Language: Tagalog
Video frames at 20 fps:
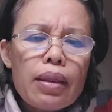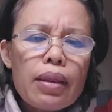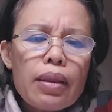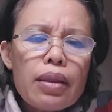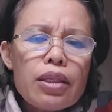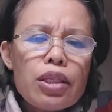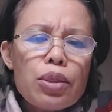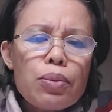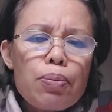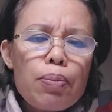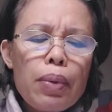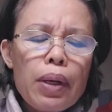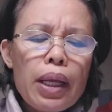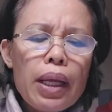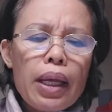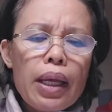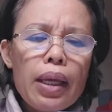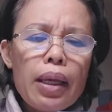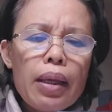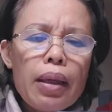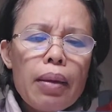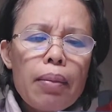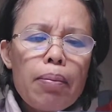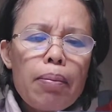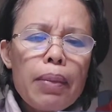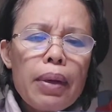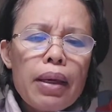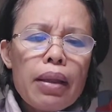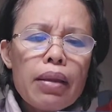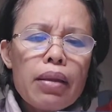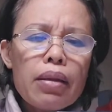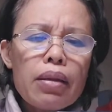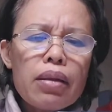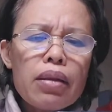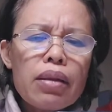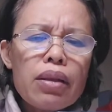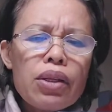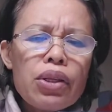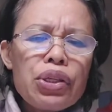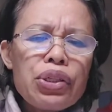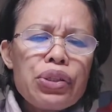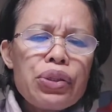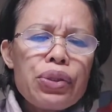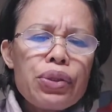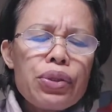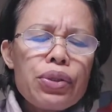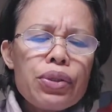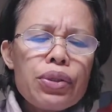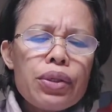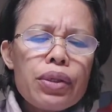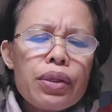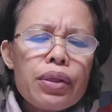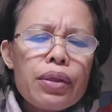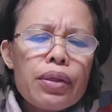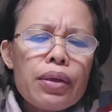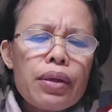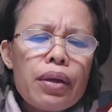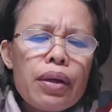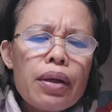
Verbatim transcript: display middle third